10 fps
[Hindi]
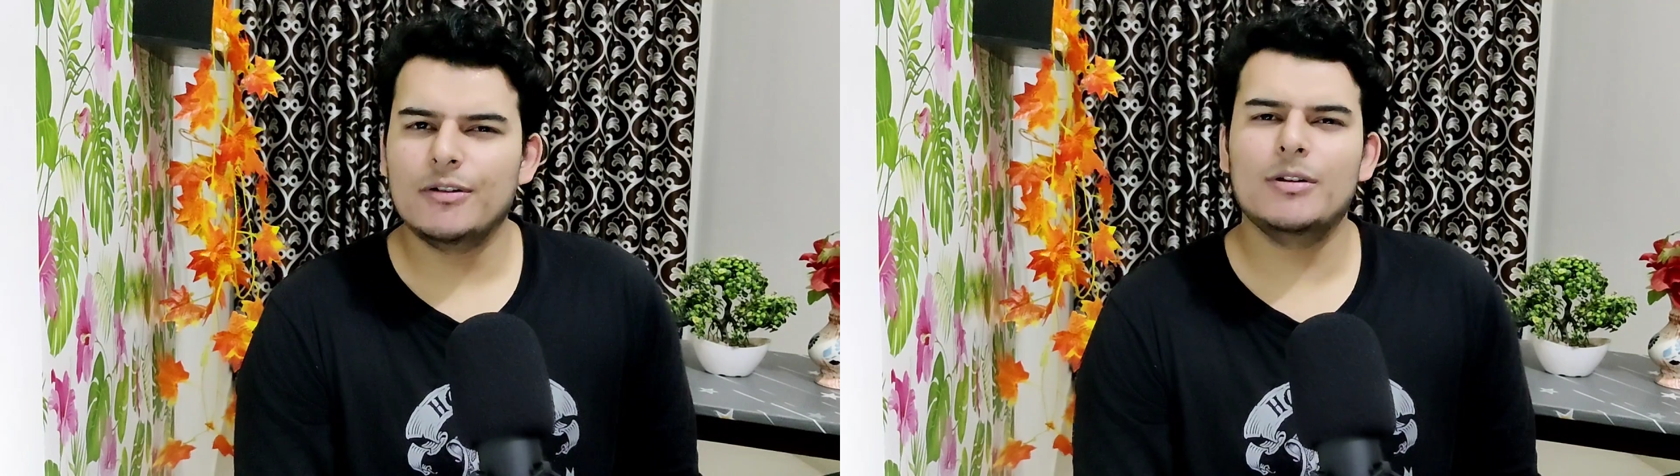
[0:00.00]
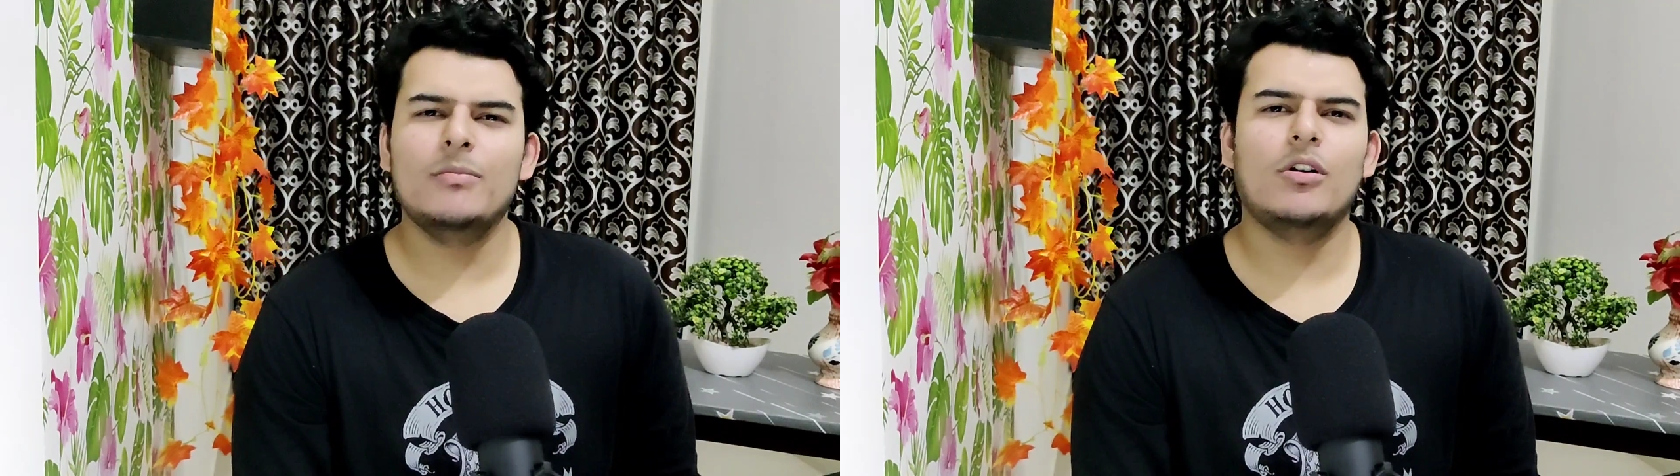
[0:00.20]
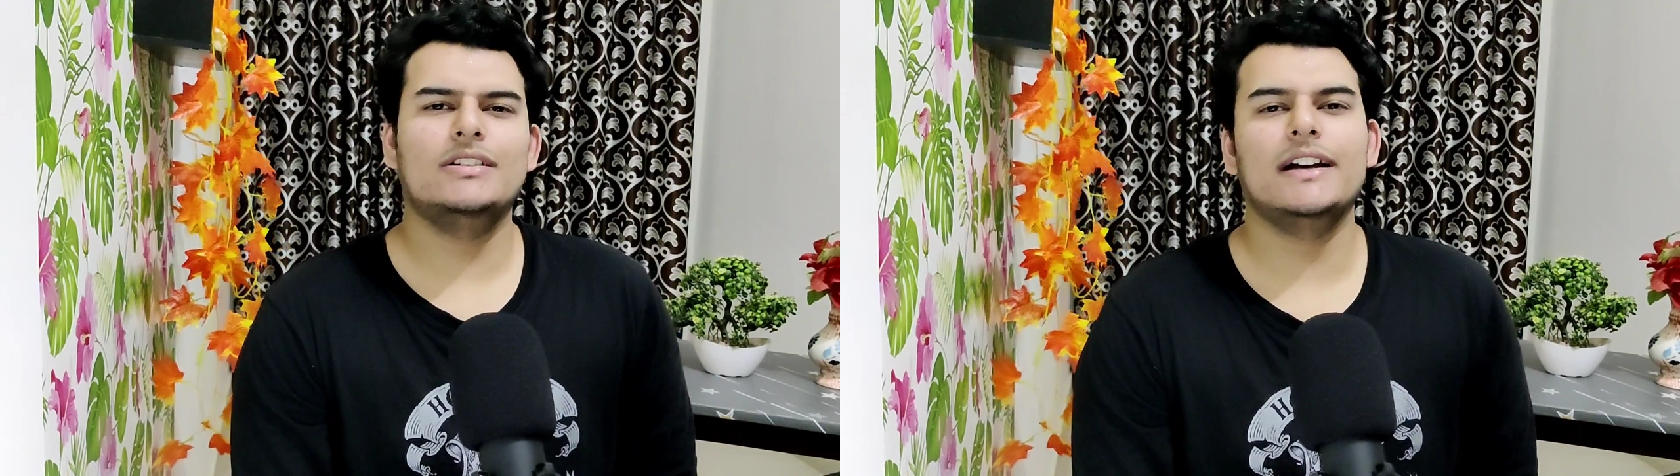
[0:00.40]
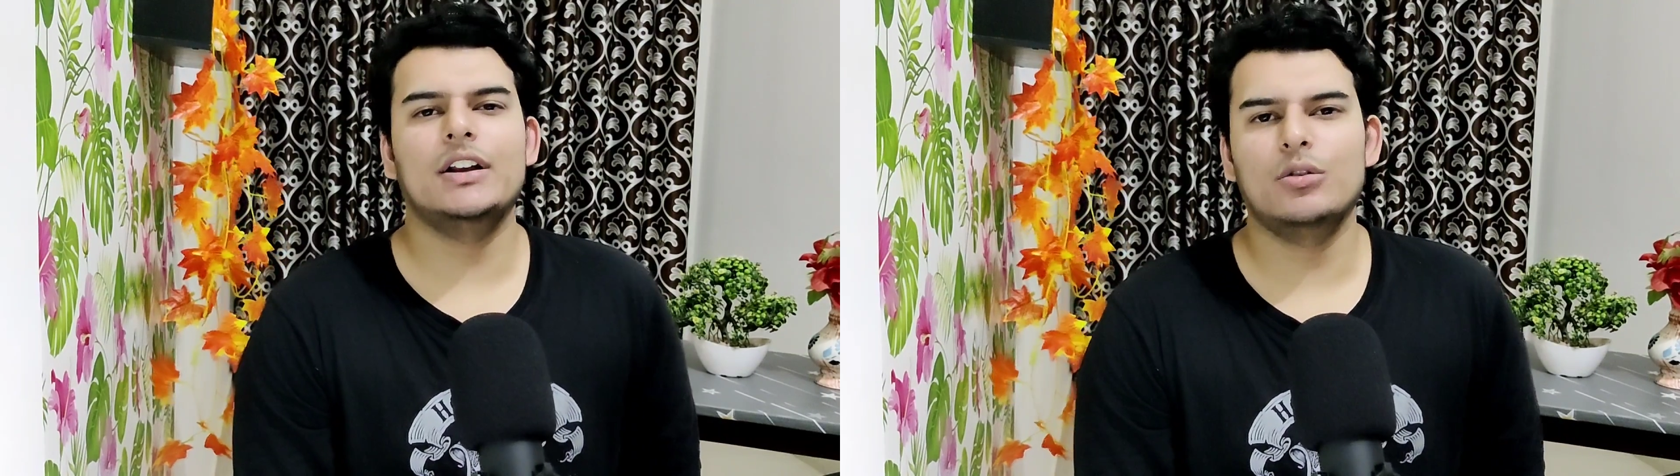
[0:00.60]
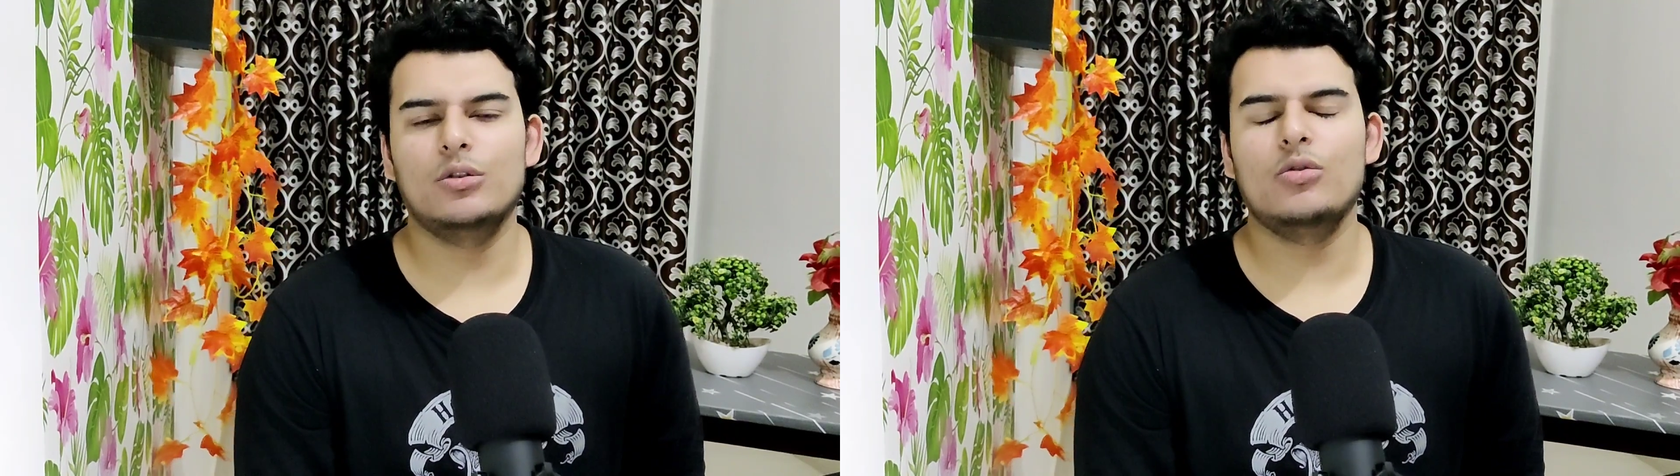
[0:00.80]
फिर भी
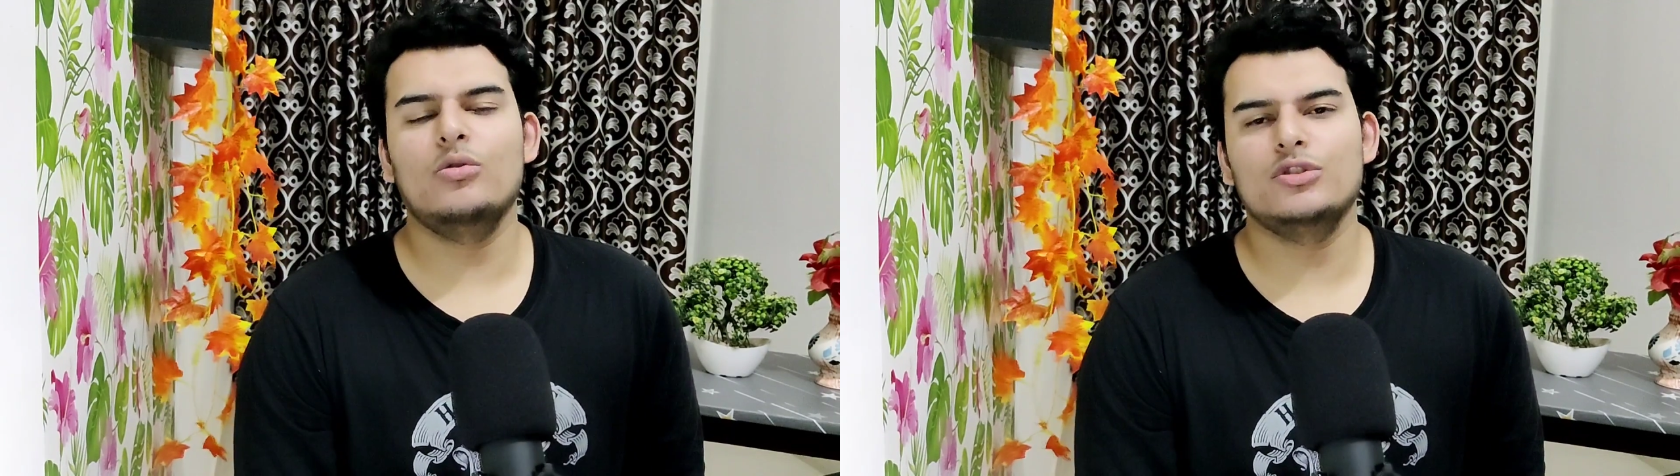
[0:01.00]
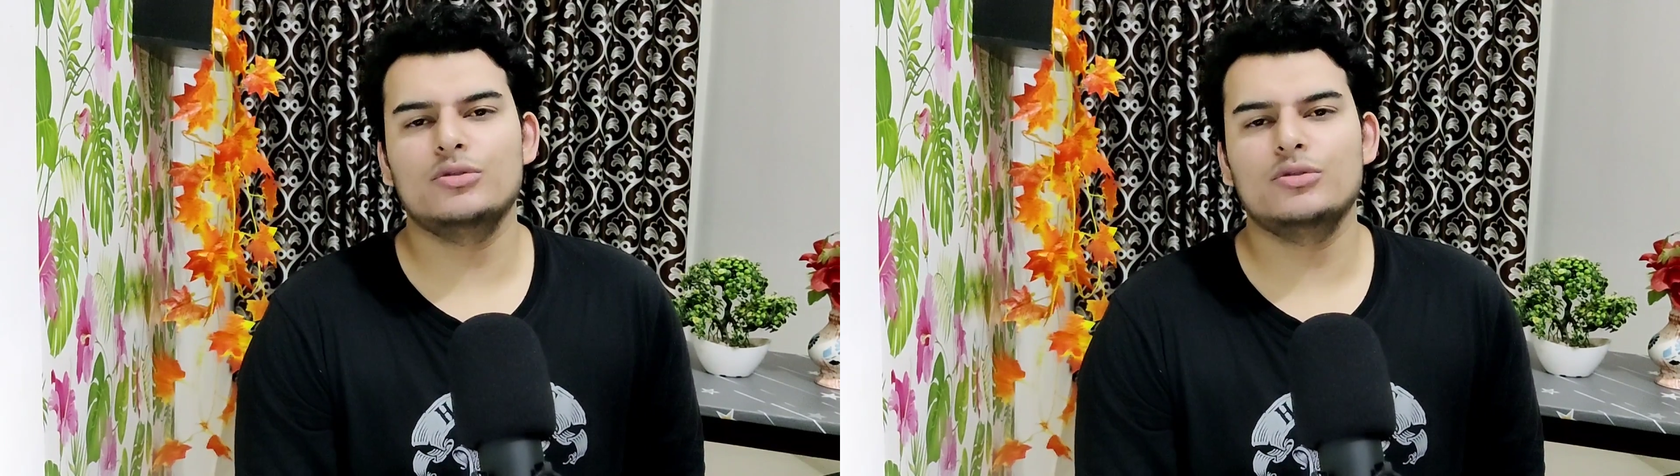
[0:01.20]
बहुत सारे लोगों को